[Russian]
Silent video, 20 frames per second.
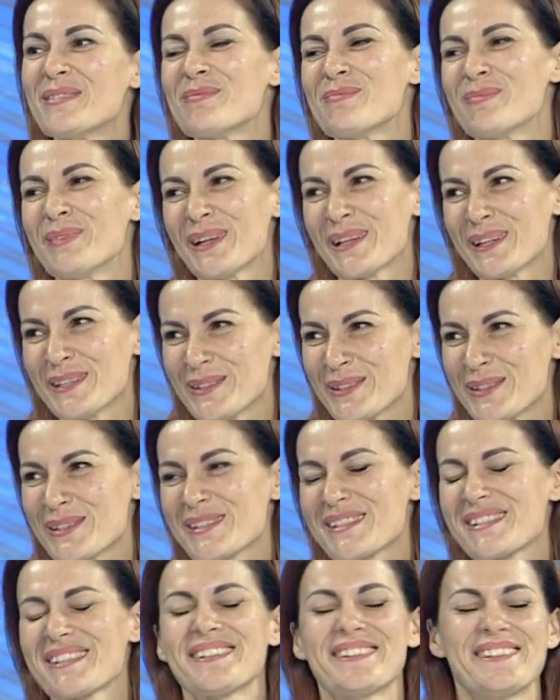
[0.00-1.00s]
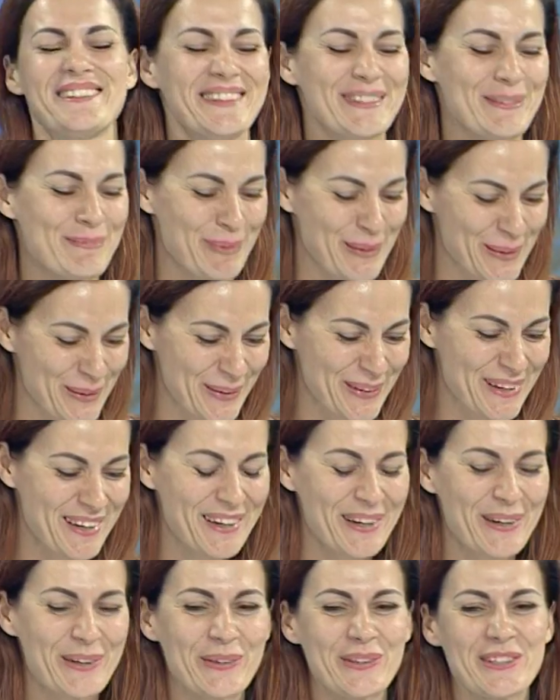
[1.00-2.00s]
молодежь, Днепро».
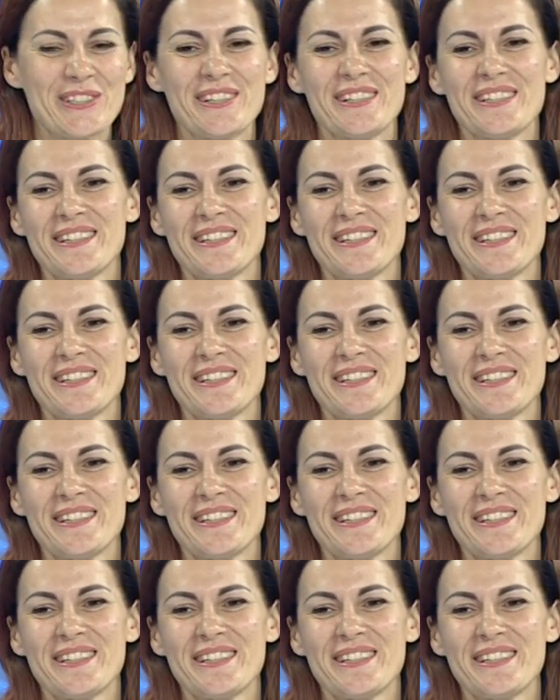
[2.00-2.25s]
Очень